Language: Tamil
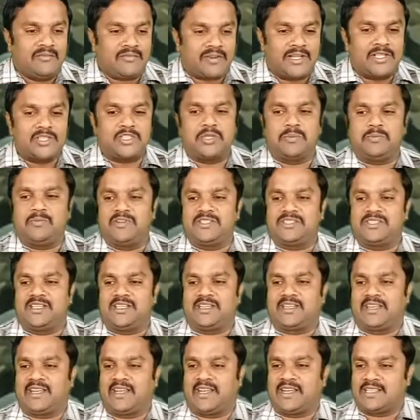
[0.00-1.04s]
ஃப்ரெண்ட்ஷிப்
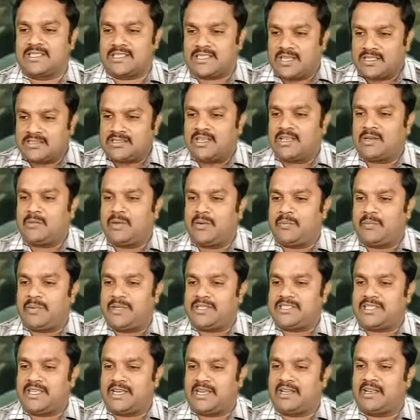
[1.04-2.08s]
வச்சிருக்கிறீங்க சாதாரணமா
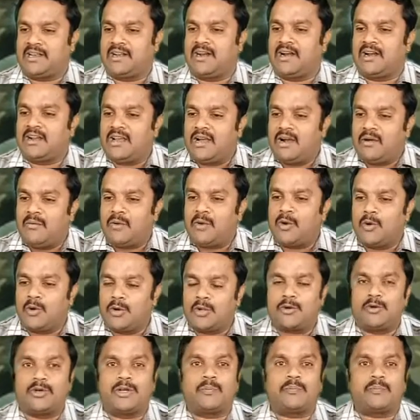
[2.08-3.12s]
பேசுறீங்க ஆனா
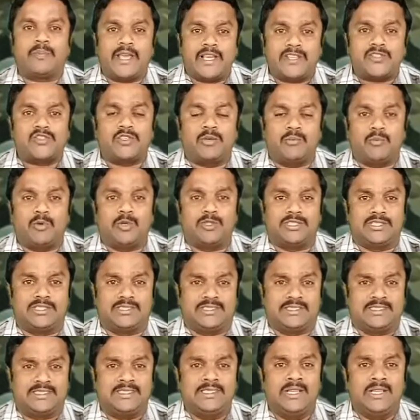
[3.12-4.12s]
உங்களோடு கூட பேசும்போது